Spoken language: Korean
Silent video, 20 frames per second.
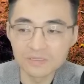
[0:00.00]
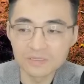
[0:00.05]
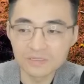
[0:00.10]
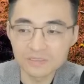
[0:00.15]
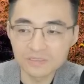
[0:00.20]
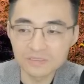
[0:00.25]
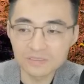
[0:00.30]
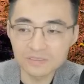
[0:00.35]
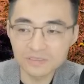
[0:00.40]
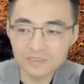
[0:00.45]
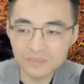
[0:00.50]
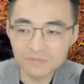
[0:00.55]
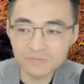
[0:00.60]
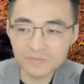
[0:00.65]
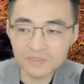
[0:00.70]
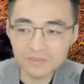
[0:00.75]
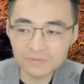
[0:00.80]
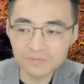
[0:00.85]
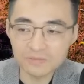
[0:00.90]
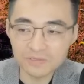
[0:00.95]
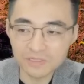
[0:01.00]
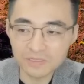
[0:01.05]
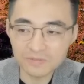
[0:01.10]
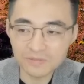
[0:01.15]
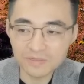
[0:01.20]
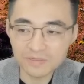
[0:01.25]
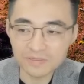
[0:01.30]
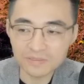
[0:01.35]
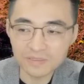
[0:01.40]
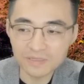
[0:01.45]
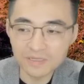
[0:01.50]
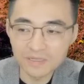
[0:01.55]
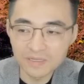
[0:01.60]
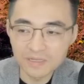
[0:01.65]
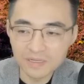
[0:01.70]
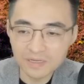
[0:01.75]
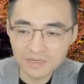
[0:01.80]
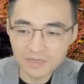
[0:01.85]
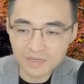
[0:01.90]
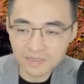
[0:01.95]
그게 칩넷은 뭐냐면
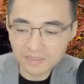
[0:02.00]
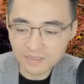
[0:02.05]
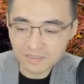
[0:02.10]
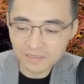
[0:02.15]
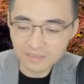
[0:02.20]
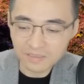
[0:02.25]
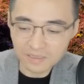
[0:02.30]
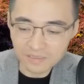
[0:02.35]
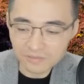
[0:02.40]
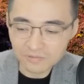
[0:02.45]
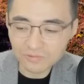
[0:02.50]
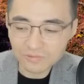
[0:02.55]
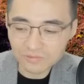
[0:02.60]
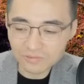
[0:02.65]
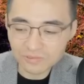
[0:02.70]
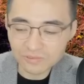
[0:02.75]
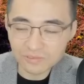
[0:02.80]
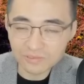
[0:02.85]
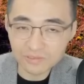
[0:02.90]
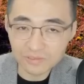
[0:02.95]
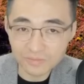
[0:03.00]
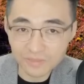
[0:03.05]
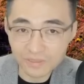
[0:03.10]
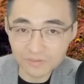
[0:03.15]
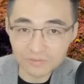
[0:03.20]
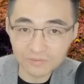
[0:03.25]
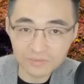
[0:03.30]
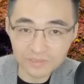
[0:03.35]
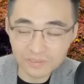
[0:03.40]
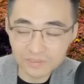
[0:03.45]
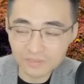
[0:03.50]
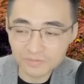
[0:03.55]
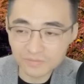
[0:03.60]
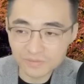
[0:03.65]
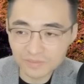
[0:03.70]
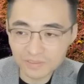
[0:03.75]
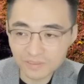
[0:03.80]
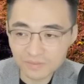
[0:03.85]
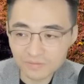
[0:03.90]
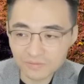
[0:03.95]
각각의 다른 공정에서 반도체
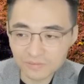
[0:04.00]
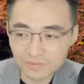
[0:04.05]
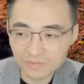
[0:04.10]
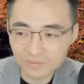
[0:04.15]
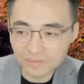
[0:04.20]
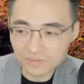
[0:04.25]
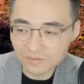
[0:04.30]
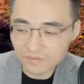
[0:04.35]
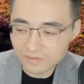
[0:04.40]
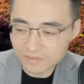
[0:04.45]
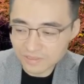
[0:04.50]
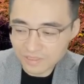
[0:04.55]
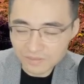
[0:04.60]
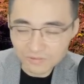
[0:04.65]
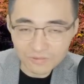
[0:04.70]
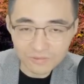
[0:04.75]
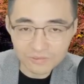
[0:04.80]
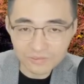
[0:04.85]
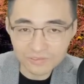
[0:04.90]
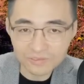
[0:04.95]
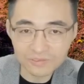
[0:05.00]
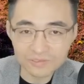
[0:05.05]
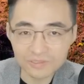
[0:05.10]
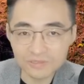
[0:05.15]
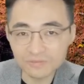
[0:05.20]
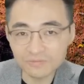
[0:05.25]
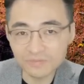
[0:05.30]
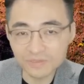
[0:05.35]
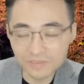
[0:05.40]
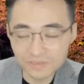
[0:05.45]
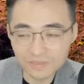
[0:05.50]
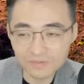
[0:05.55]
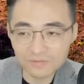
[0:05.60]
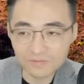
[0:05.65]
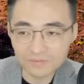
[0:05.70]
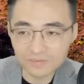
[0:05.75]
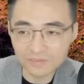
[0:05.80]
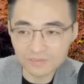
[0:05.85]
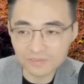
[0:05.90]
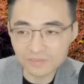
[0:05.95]
칩들이 뭐 이건 싼 공정 이건 비싼
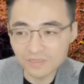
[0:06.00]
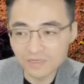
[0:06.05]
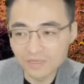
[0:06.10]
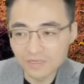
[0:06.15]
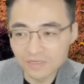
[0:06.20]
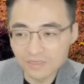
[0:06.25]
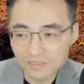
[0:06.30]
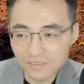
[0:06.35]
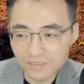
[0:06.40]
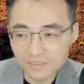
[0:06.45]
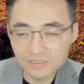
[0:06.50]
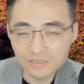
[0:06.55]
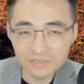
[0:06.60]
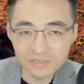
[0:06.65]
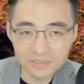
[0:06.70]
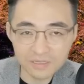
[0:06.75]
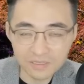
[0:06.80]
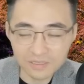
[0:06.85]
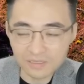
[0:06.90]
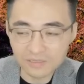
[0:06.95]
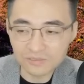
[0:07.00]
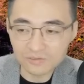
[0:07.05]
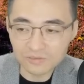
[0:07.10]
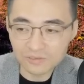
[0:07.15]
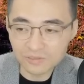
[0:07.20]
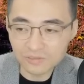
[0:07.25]
공정 기능이 다 다르죠.